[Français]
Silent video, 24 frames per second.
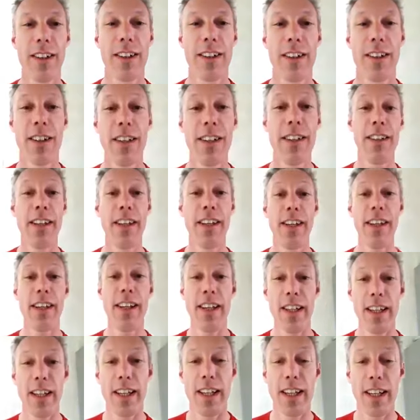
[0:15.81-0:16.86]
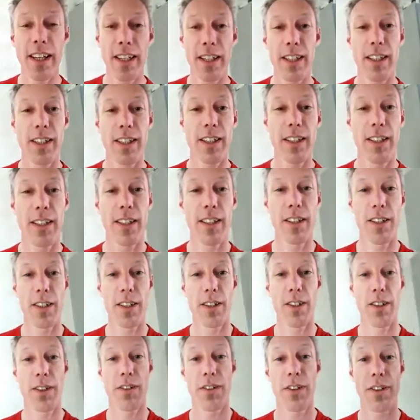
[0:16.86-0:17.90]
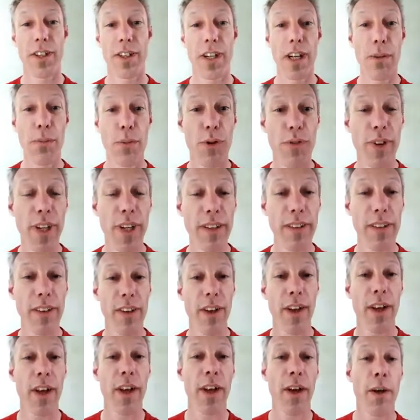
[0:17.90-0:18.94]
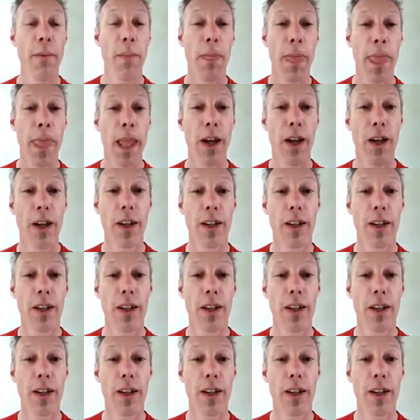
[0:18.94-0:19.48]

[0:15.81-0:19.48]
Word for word: l'idée c'est d'aller le plus vite. vous